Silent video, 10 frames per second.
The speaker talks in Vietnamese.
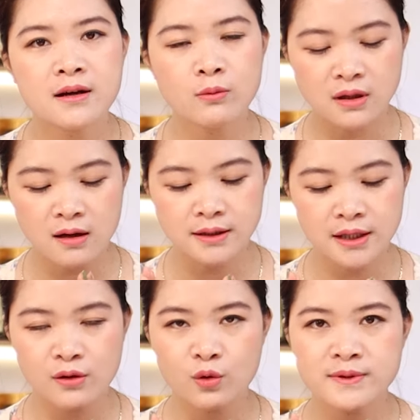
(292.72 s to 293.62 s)
Đồng thời
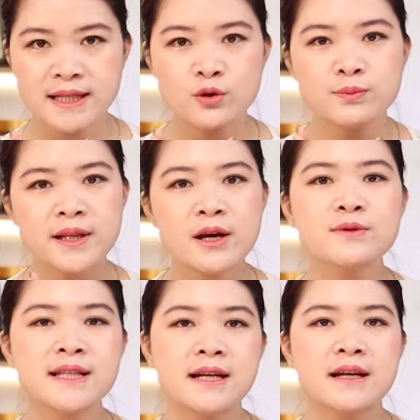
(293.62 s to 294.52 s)
thì nó cũng sẽ giúp
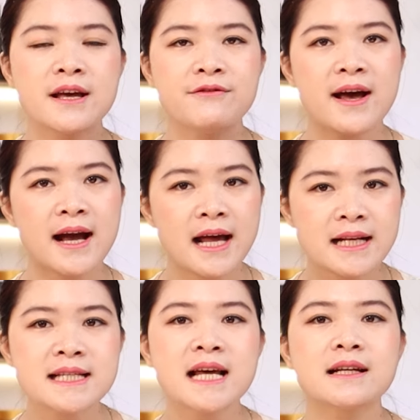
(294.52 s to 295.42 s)
tiêu diệt và
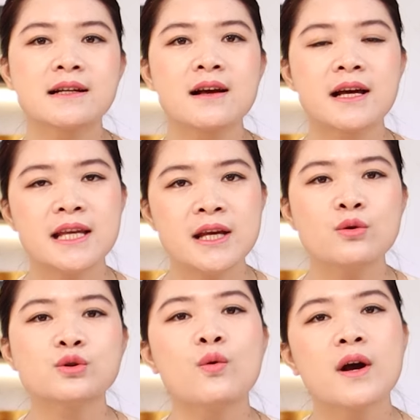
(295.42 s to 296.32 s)
ngăn chặn các cái
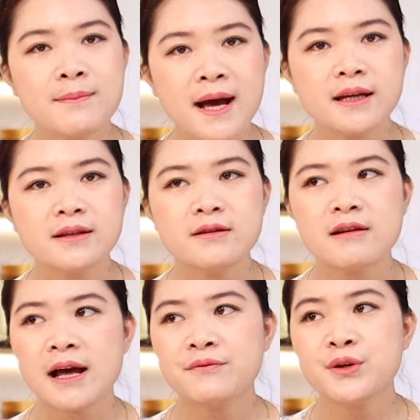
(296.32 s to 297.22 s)
yếu tố gây bệnh
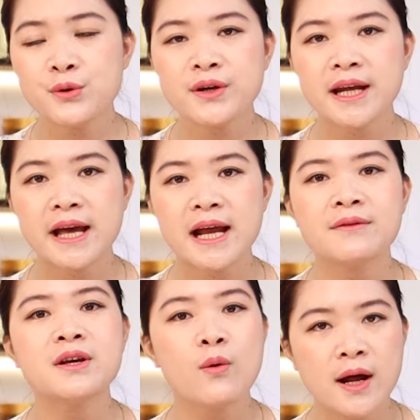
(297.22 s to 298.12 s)
như là virus này hay
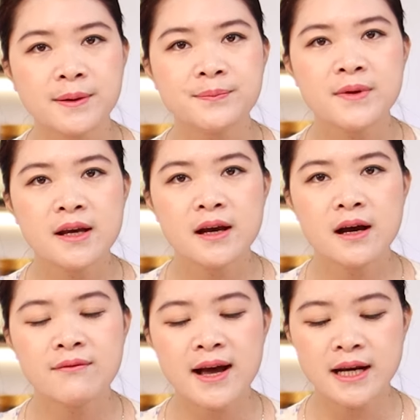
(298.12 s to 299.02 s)
là vi khuẩn.
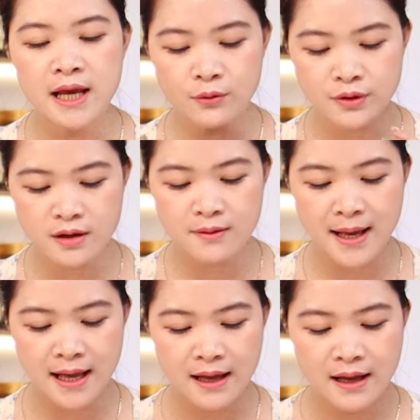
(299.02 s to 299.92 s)
Và nếu như
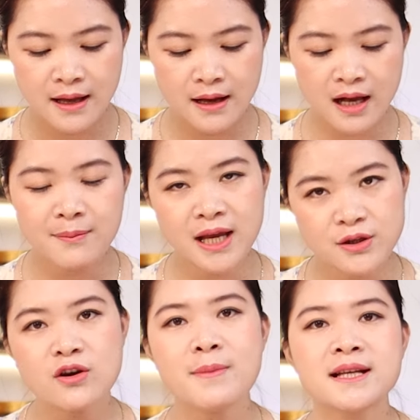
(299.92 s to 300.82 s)
mà các mẹ
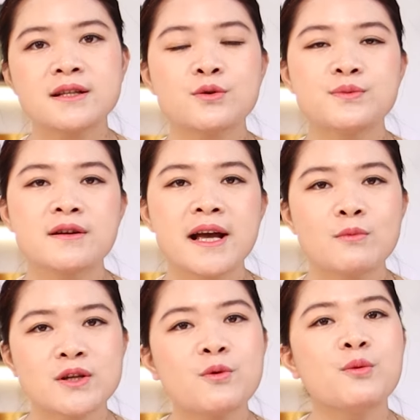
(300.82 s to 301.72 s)
cho bé sử dụng sữa
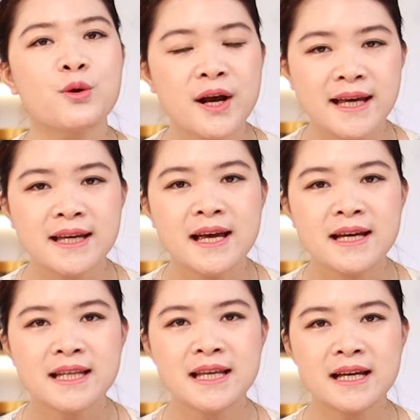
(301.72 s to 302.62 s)
kem 100 Gold mỗi ngày
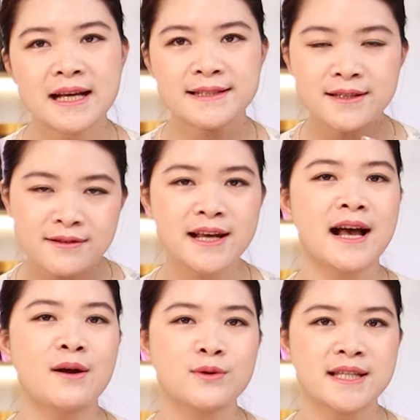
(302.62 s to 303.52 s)
thì cái sức đề
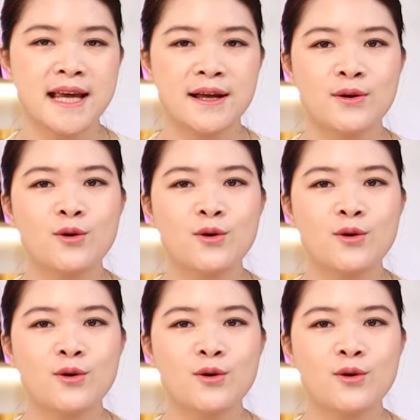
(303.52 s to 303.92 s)
kháng của trẻ